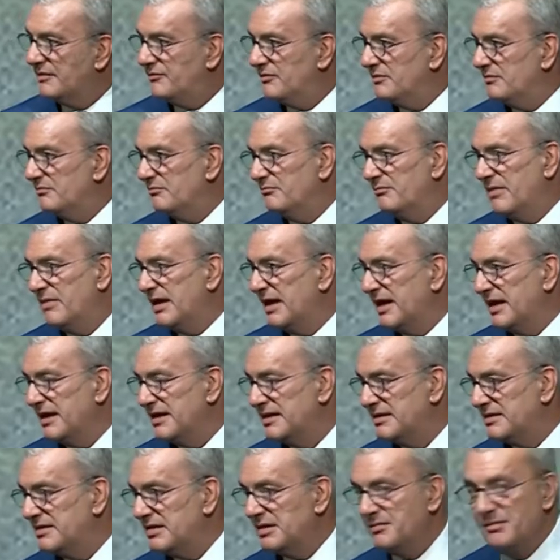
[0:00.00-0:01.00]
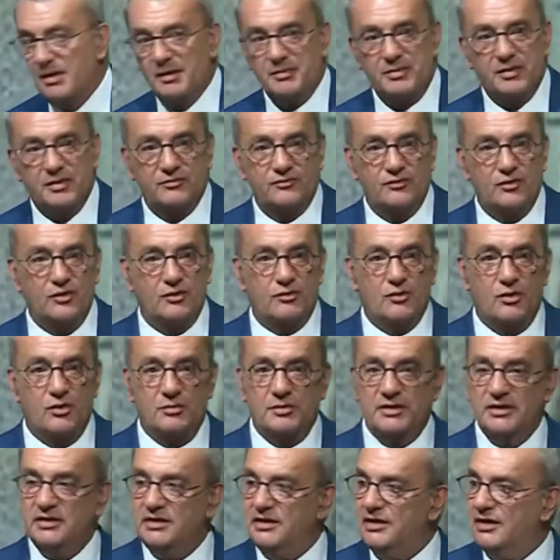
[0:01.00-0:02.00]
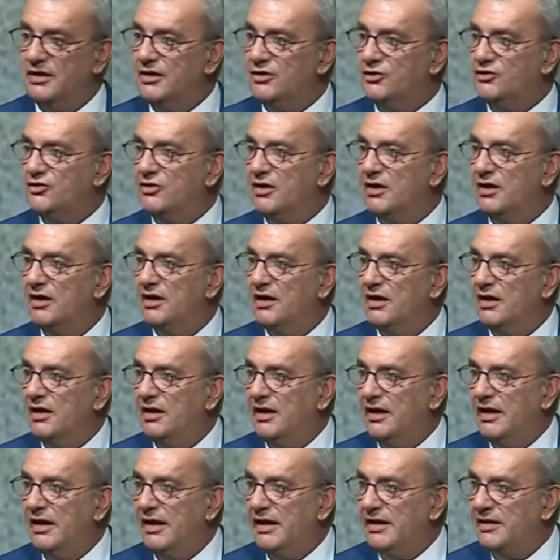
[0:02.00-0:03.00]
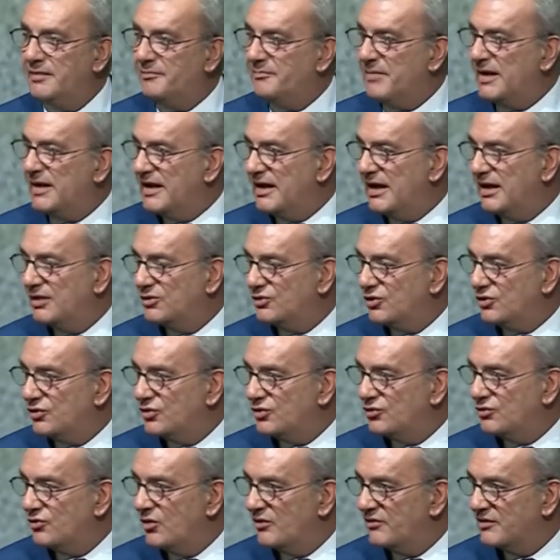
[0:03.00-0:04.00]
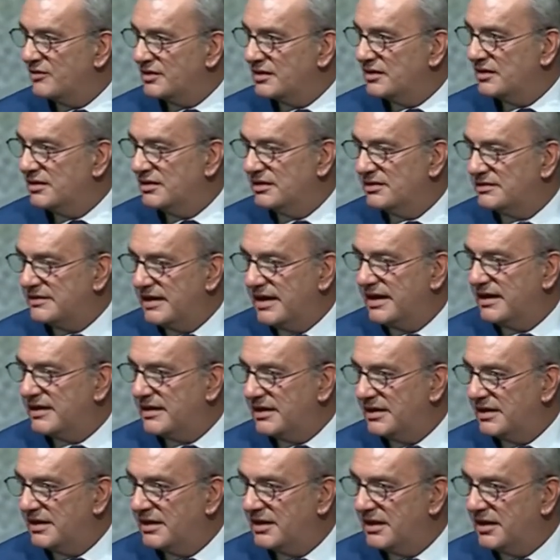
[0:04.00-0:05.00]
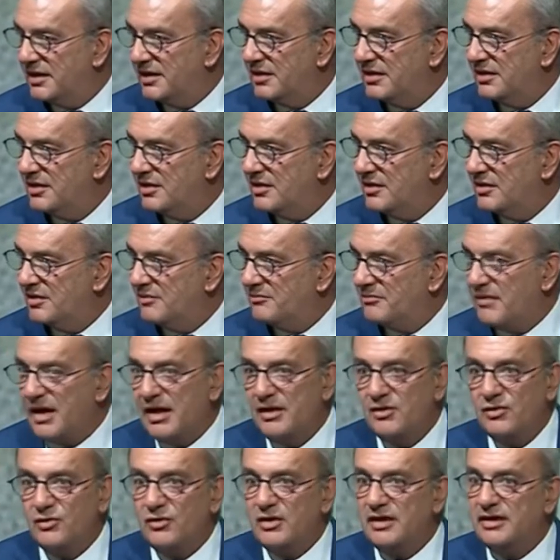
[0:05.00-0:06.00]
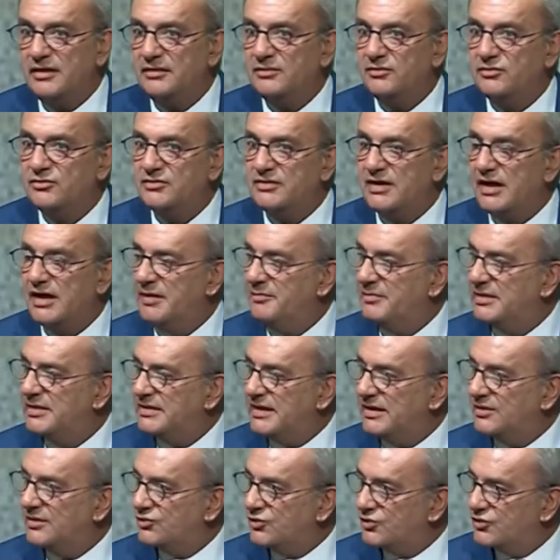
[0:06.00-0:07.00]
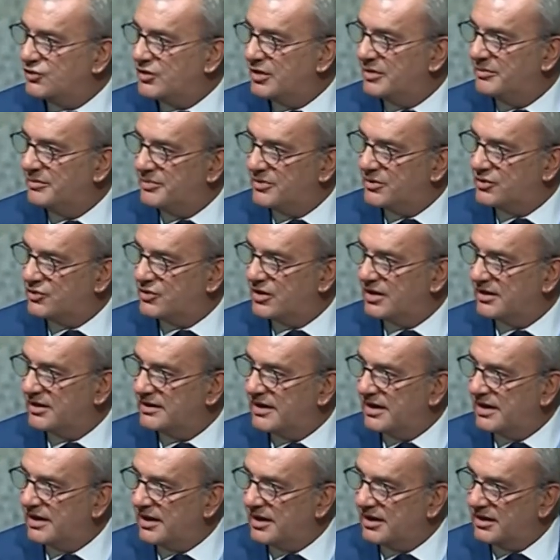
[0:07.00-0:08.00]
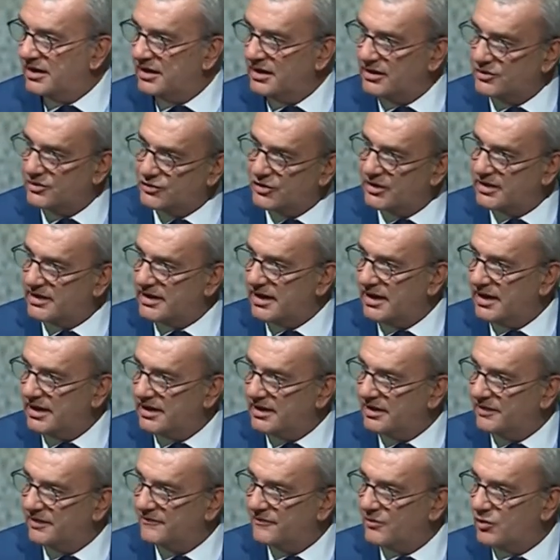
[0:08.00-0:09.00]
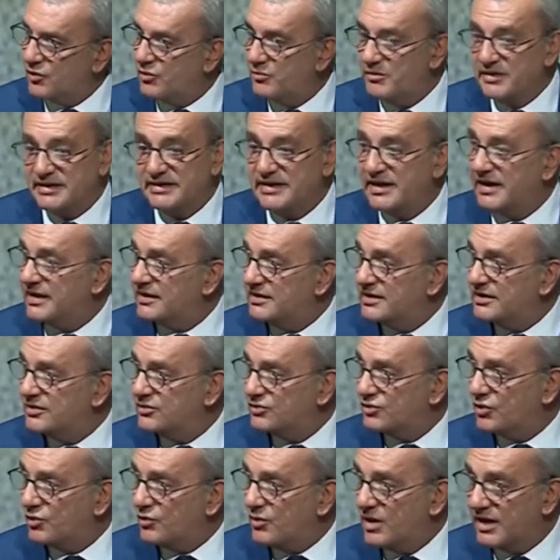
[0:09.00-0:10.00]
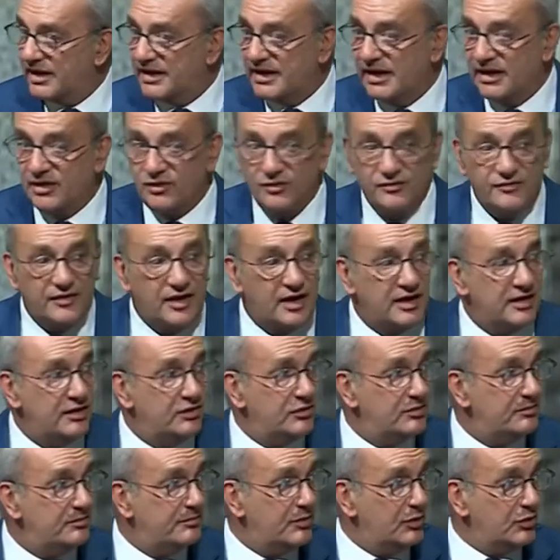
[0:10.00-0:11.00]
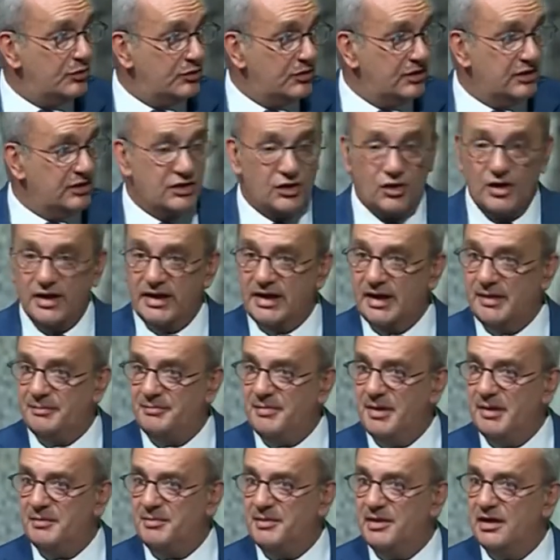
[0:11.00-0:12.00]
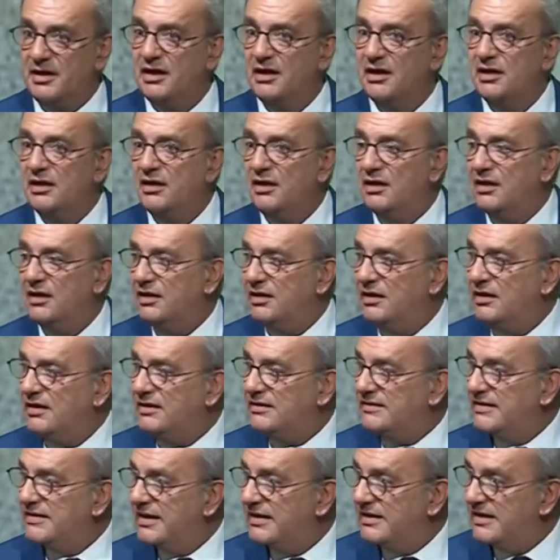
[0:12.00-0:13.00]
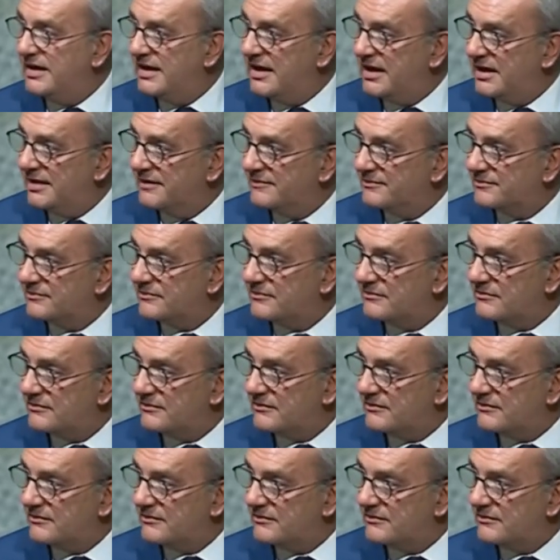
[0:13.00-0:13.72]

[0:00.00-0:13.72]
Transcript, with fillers: banalissima per voi uomini di legge, è parlando di nuove eh, tecniche, ma non, è, non, sarebbe tanto semplice andare a, a, cercare, come si era detto qualche anno fa, e lo, poi lo chiederò anche a Pepi, il DNA